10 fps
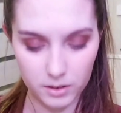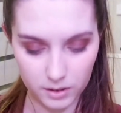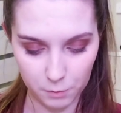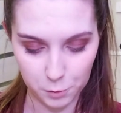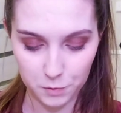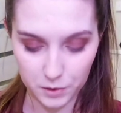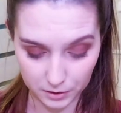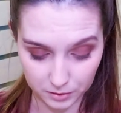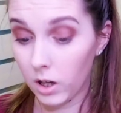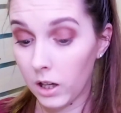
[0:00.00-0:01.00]
Да, все
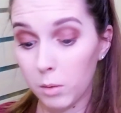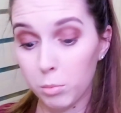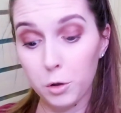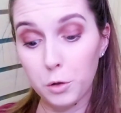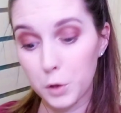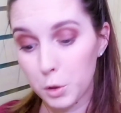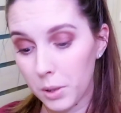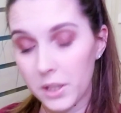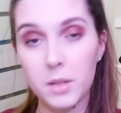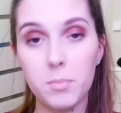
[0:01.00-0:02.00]
верно. А, будут
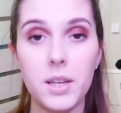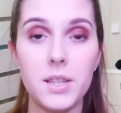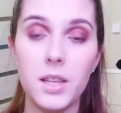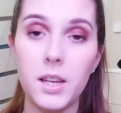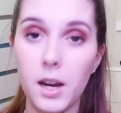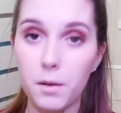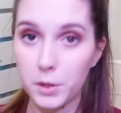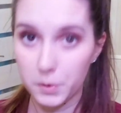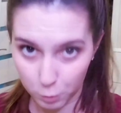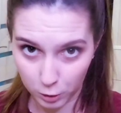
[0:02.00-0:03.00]
выступать гимнастки как в
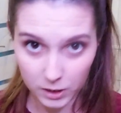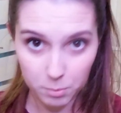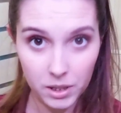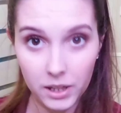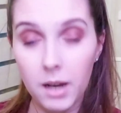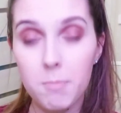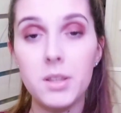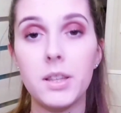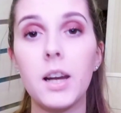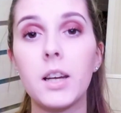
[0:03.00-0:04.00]
индивидуальной
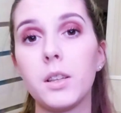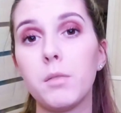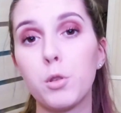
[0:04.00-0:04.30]
программе, так и в